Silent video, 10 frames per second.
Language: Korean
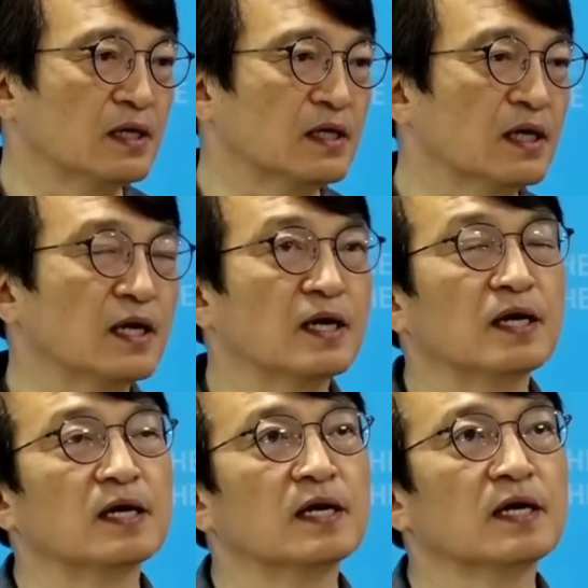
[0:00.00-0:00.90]

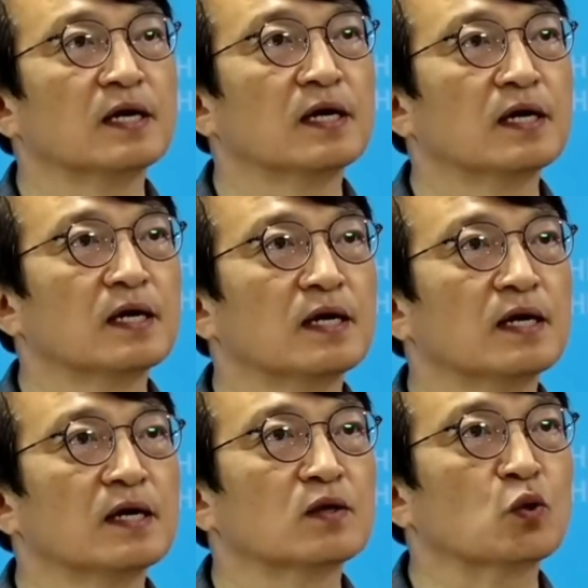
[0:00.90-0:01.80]
이게
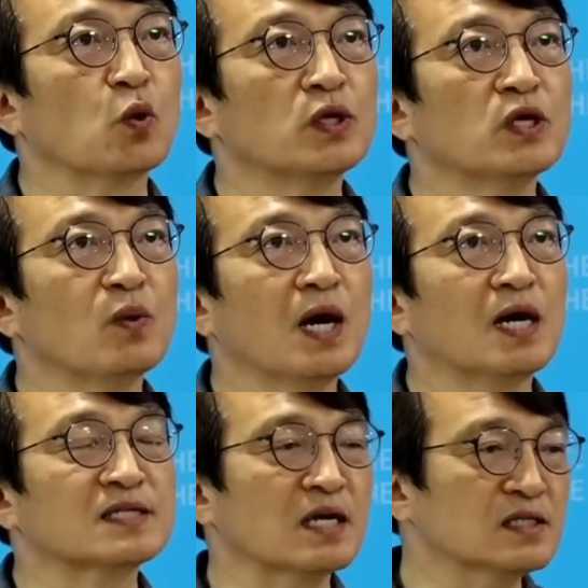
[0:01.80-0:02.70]

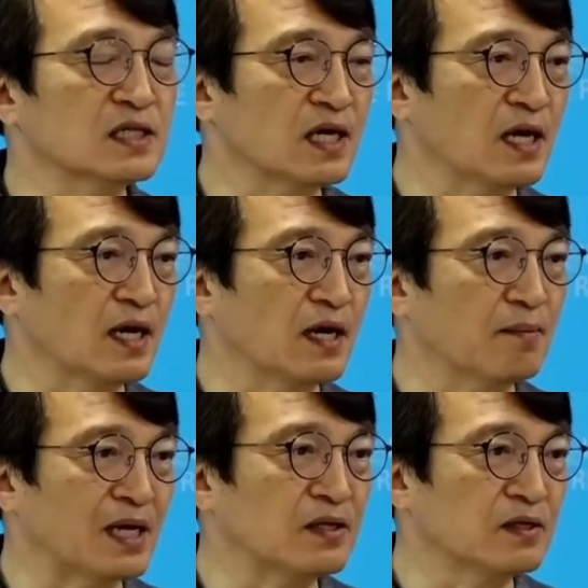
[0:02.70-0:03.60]
도의와 상식에
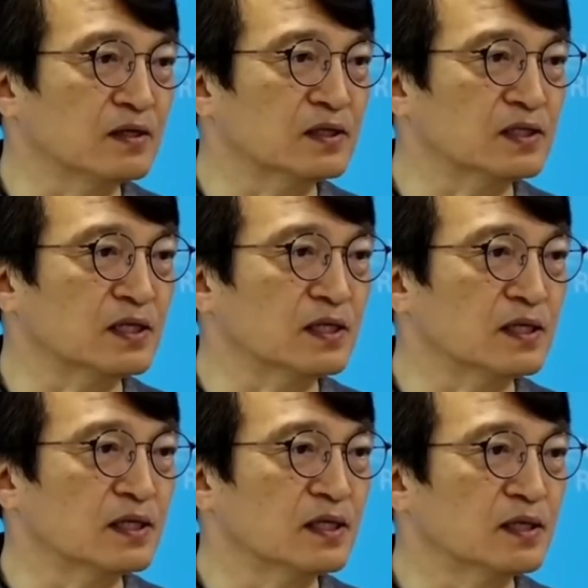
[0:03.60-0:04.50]
맞는 건지
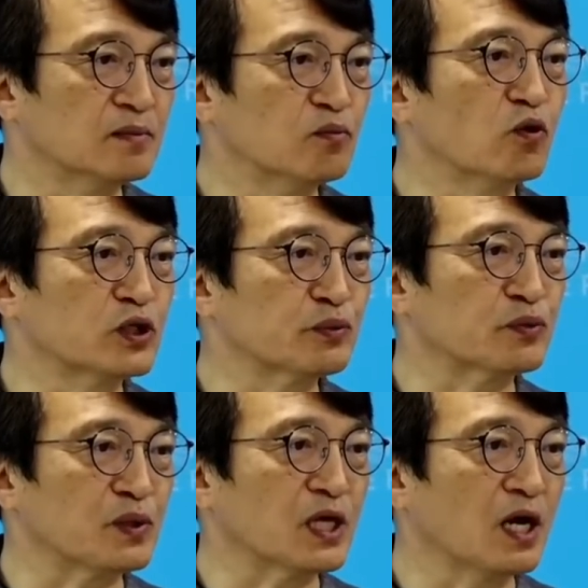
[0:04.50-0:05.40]
묻고
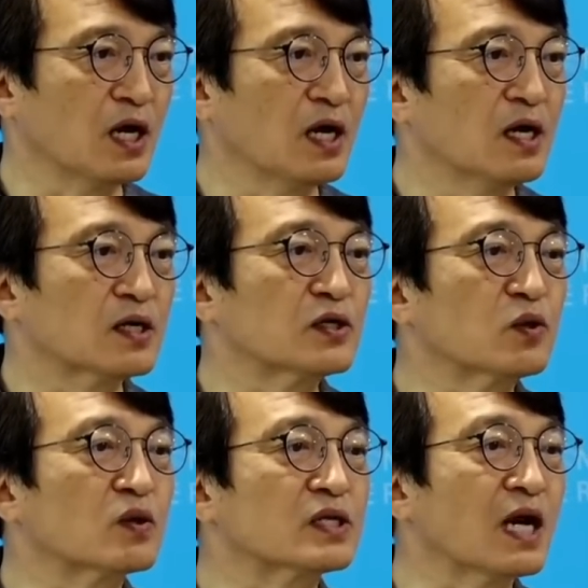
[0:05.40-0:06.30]
싶습니다.
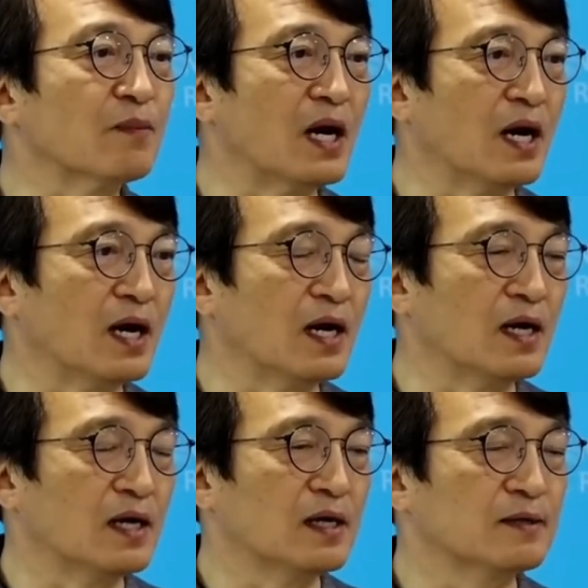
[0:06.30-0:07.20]
그리고 그나마